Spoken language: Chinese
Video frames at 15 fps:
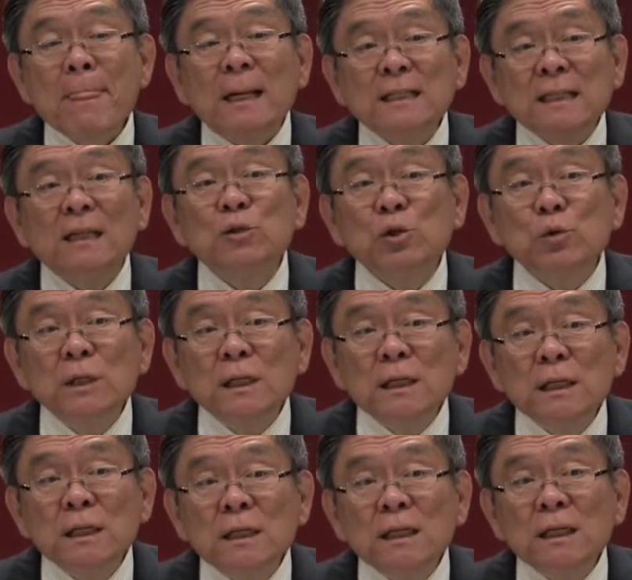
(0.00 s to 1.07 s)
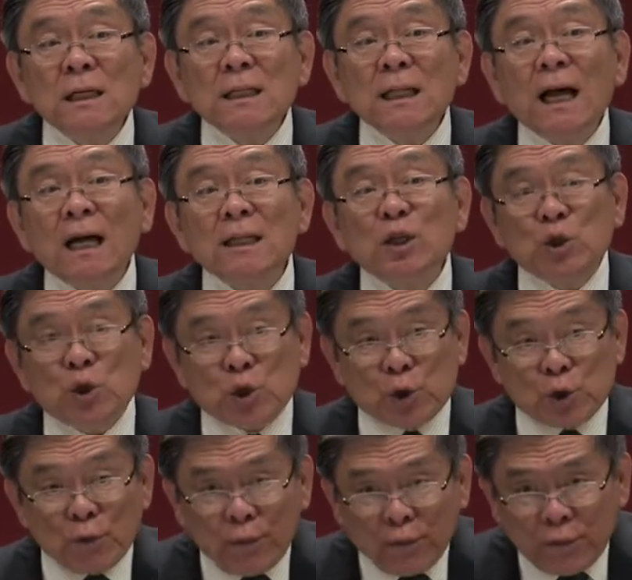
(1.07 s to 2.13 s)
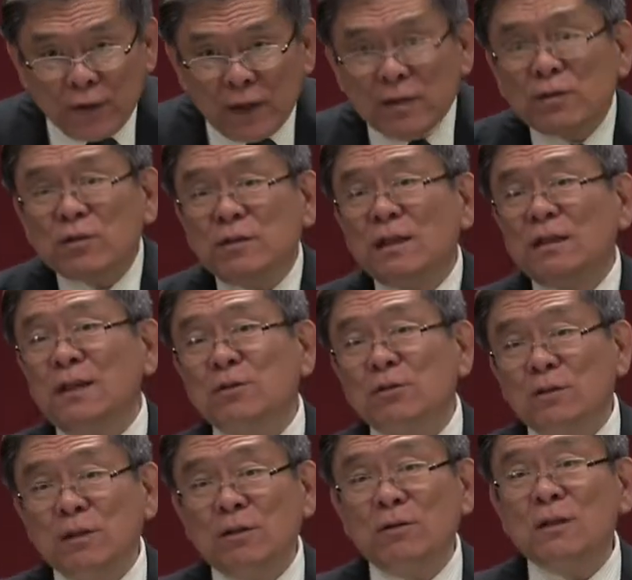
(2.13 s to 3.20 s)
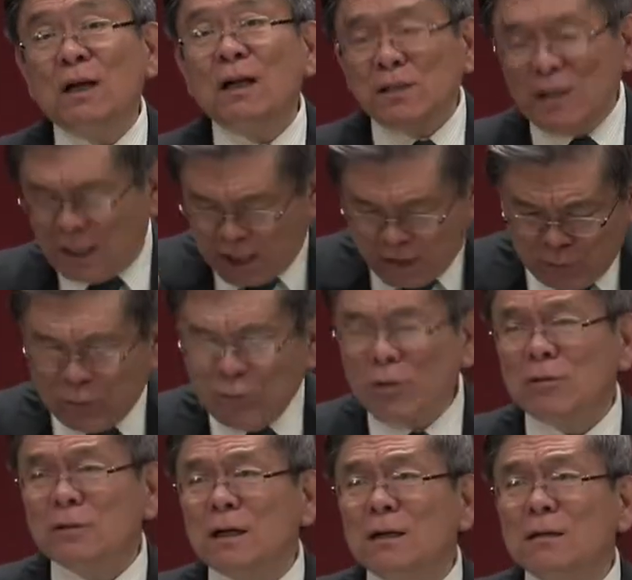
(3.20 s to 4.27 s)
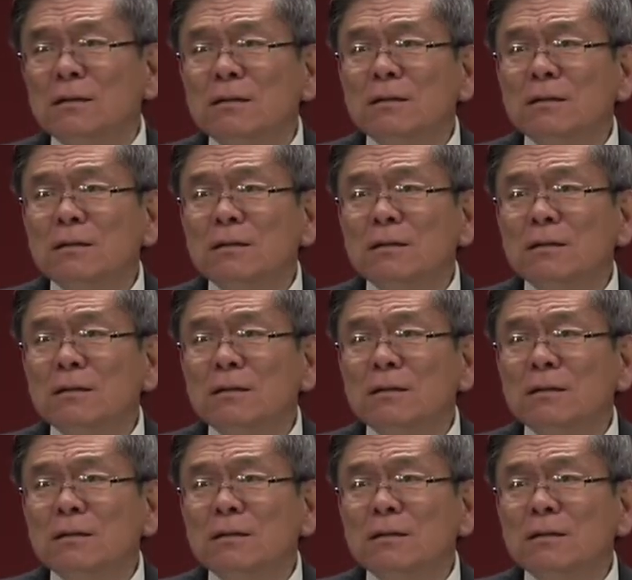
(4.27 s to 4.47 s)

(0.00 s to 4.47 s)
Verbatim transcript: 参孙，他的职份指向耶稣基督，他是很乌龙的。